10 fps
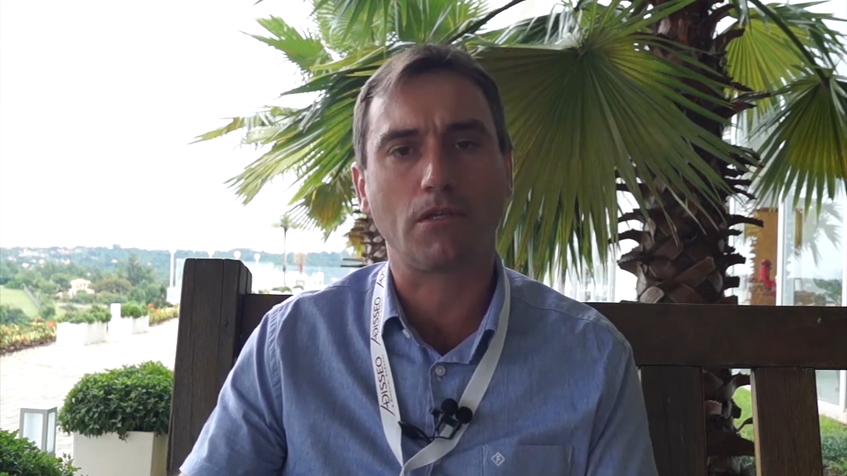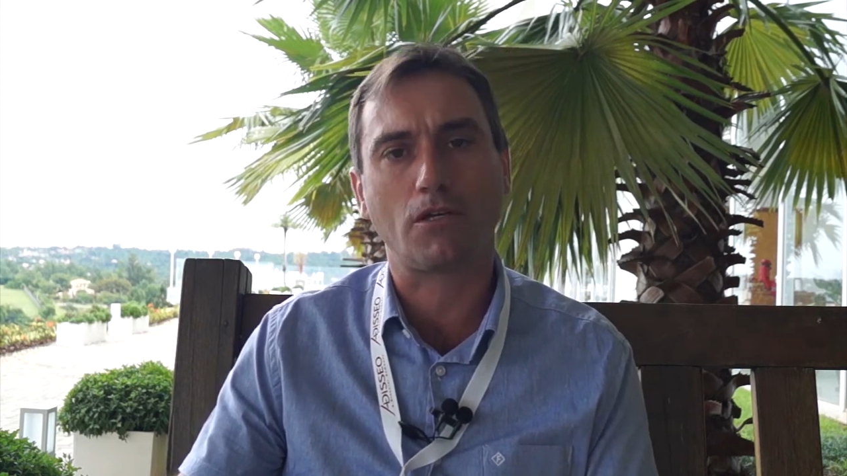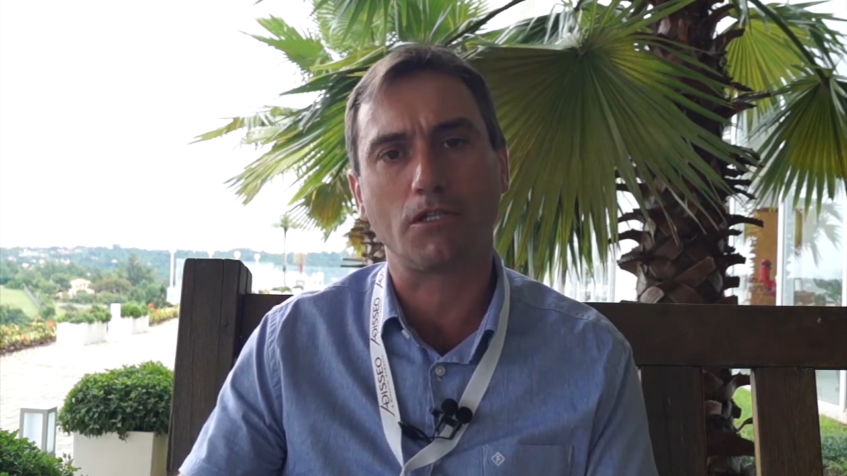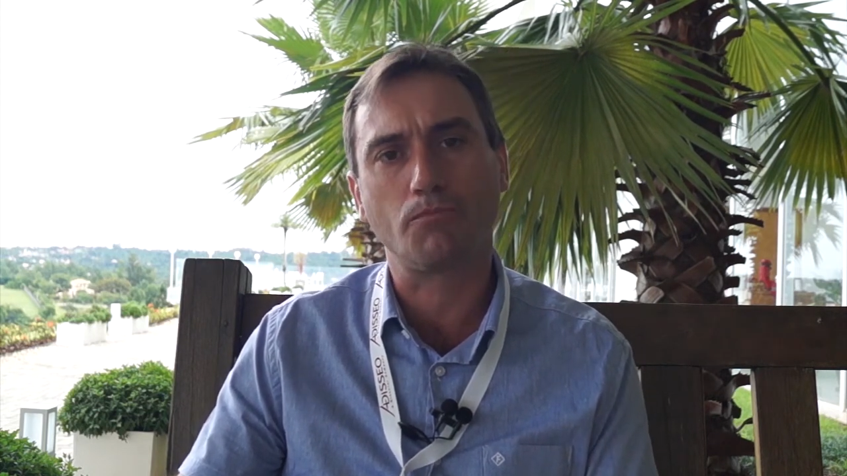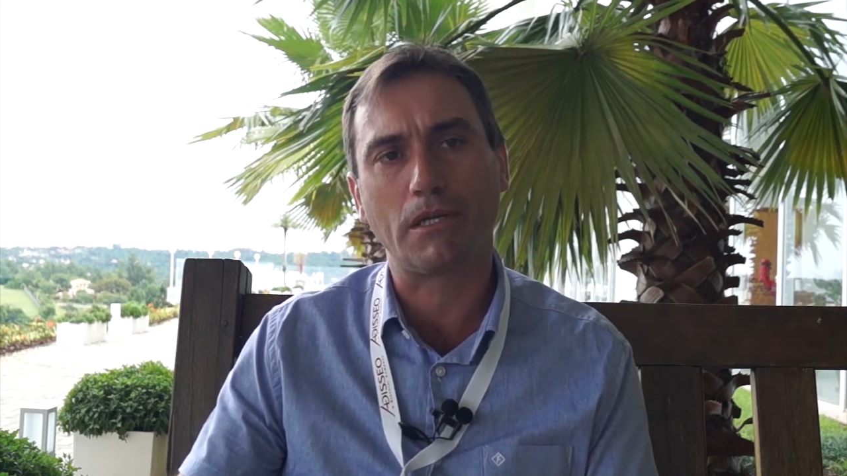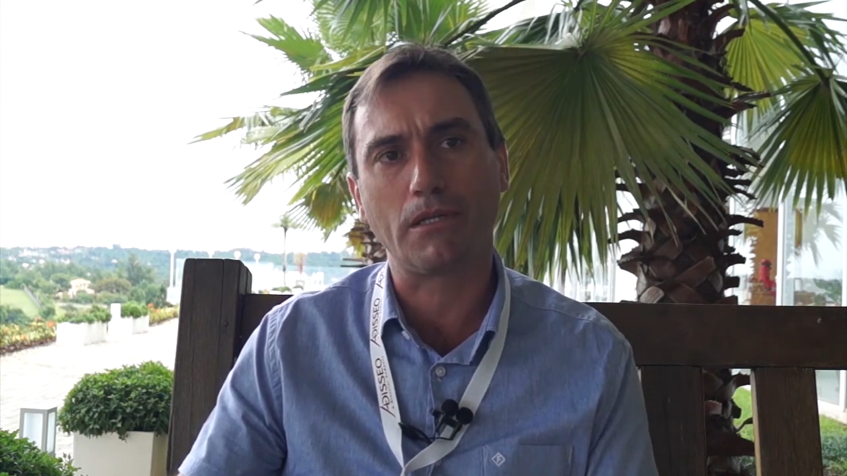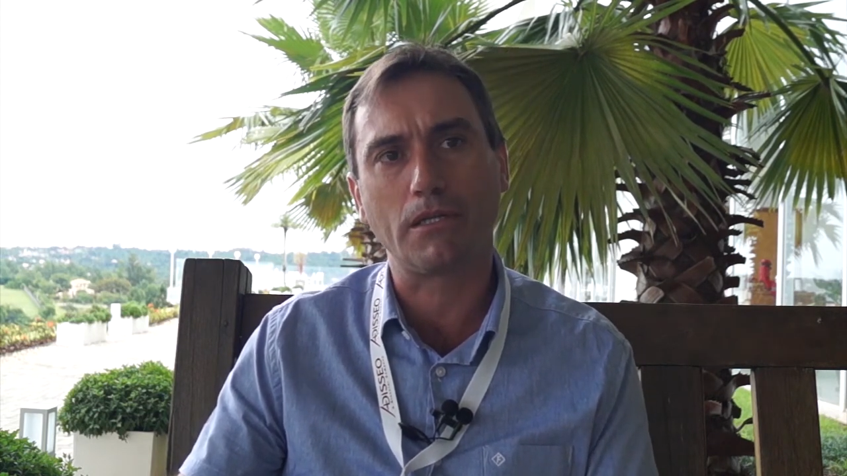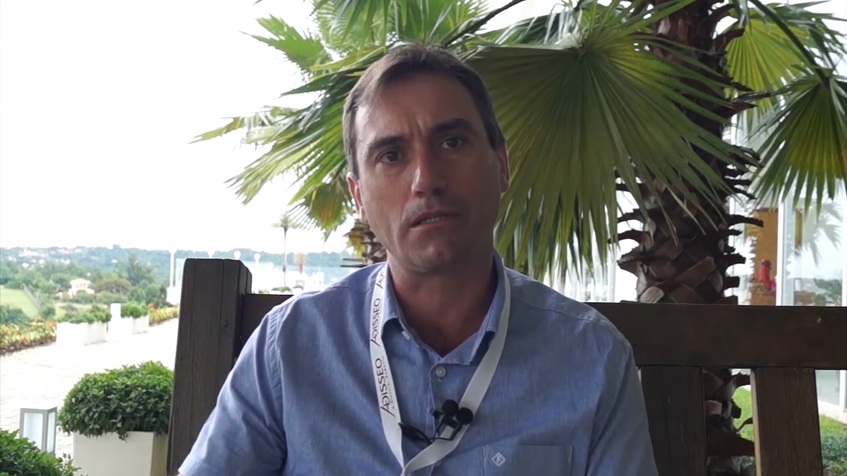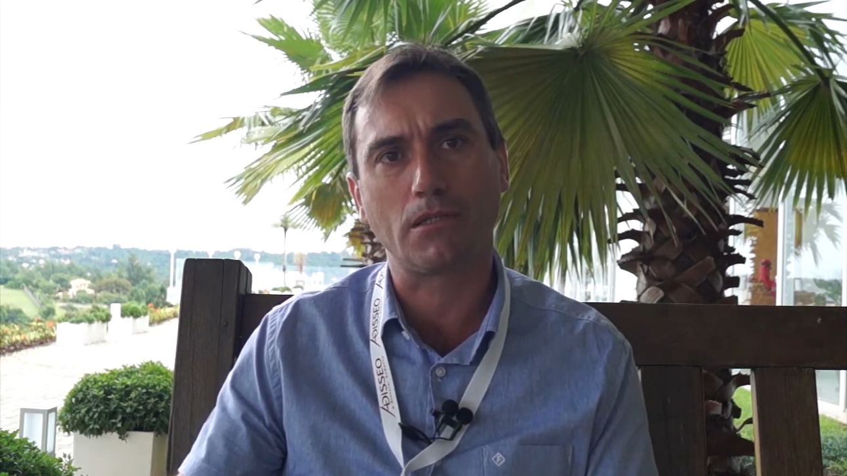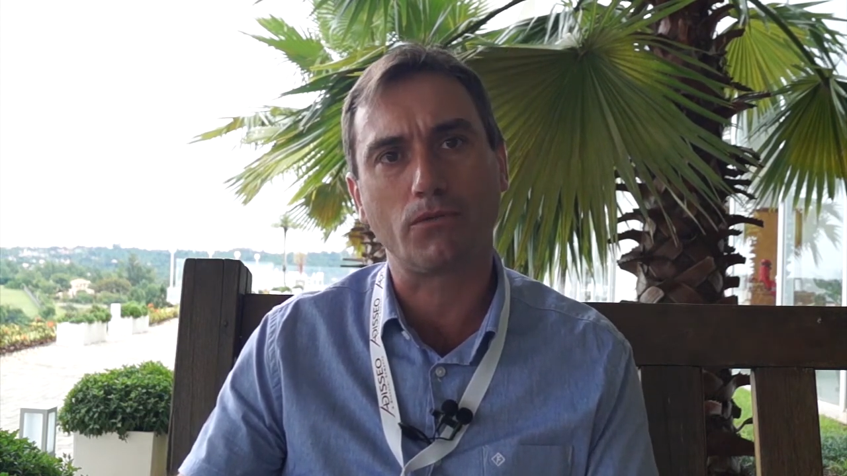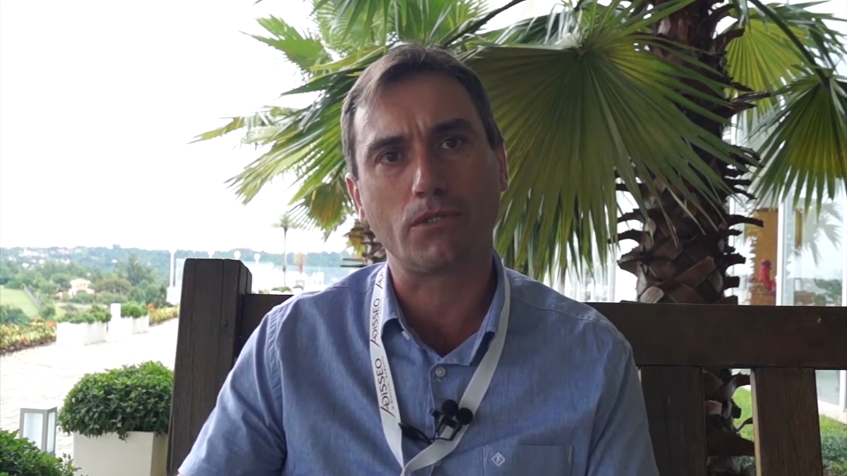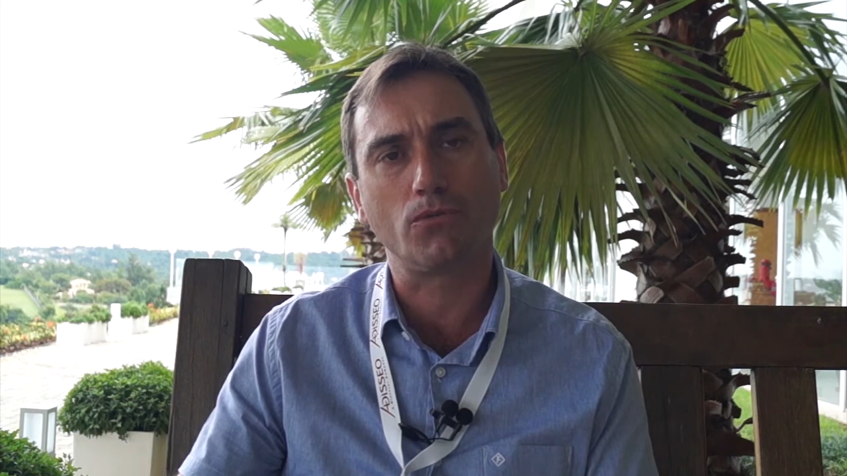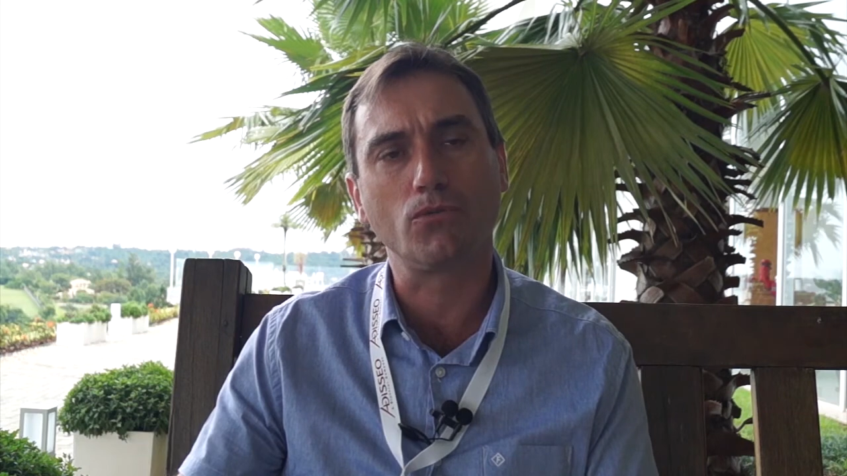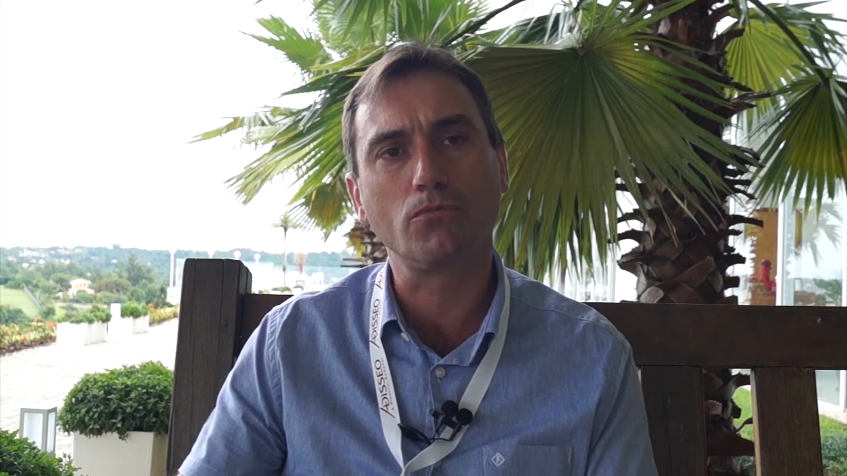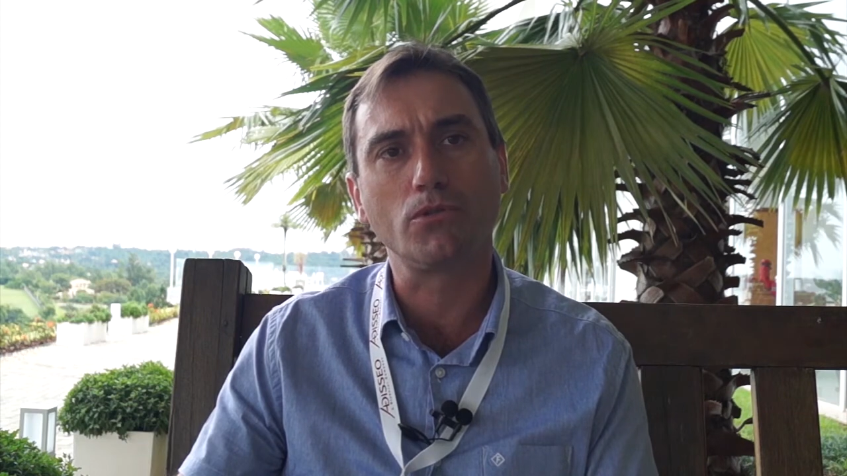taxa de prenhez. Então, assim, é
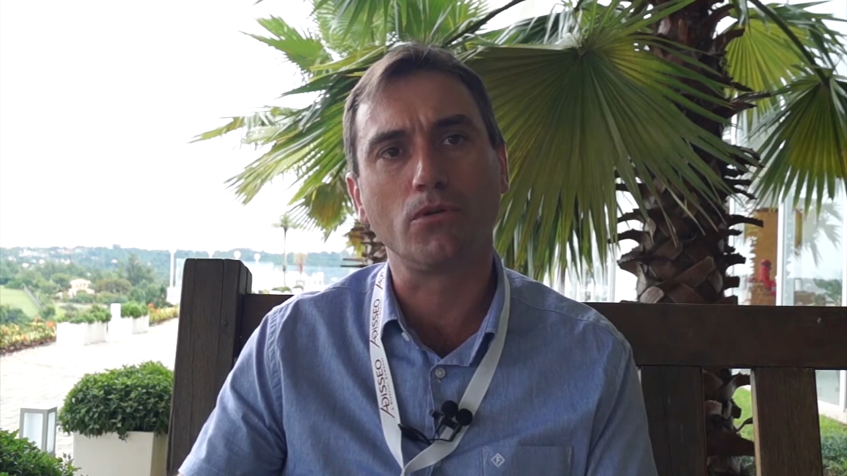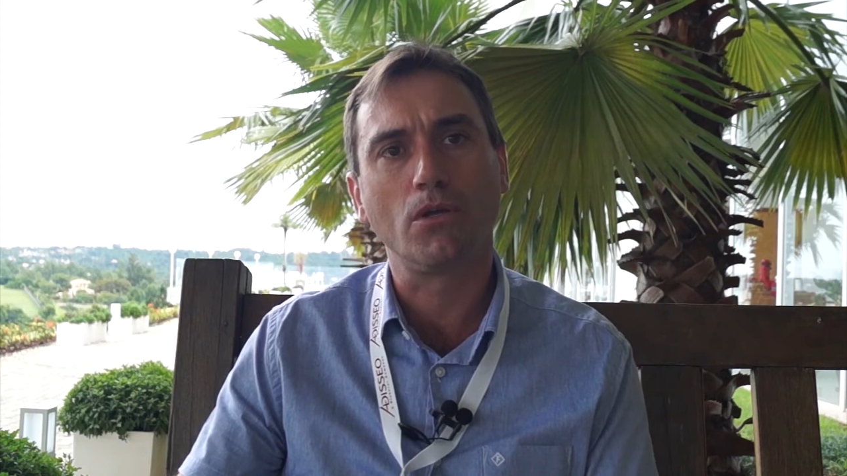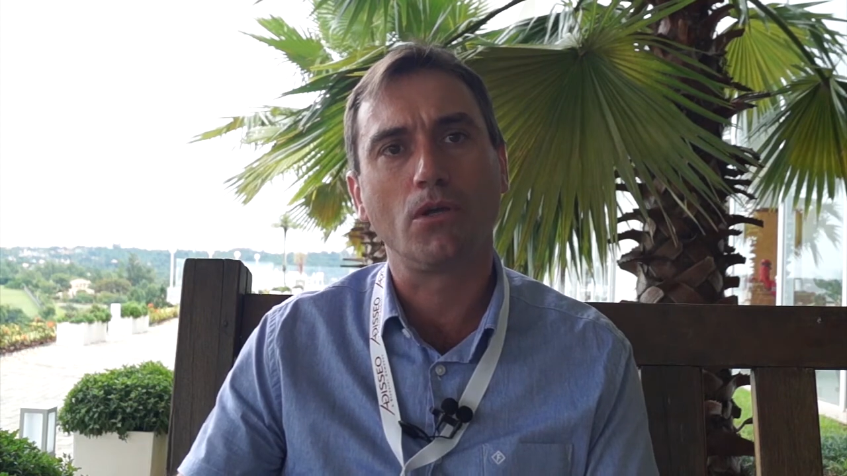um número